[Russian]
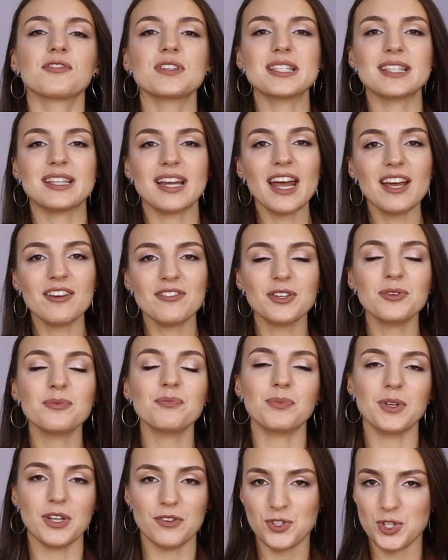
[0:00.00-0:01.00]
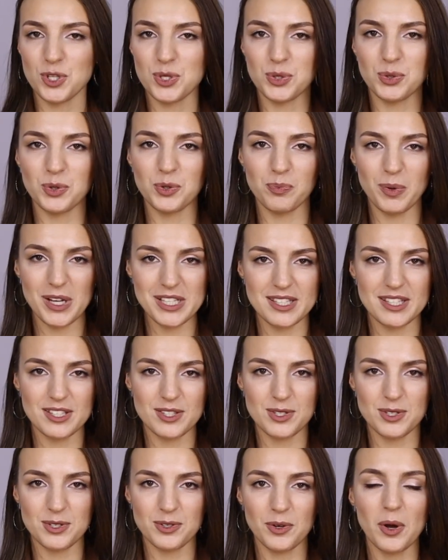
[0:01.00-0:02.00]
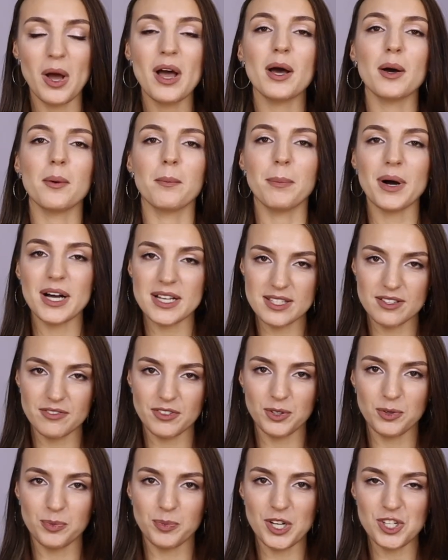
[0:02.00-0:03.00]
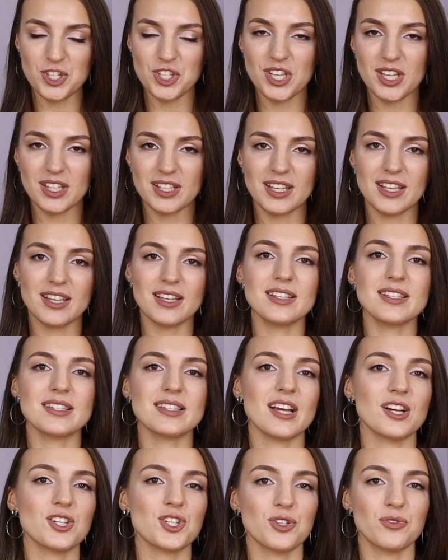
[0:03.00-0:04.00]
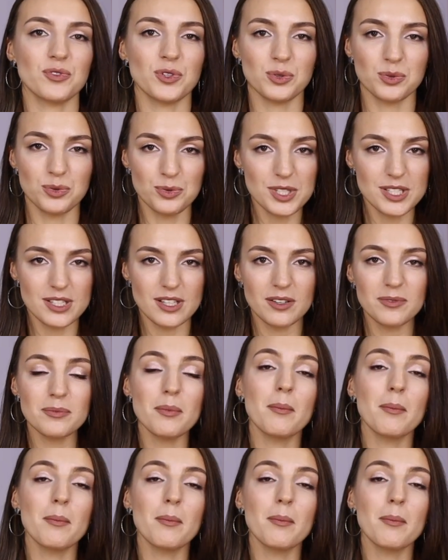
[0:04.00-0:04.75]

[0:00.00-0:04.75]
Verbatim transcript: выстраиваем певческую позицию. Базовое упражнение из нашего курса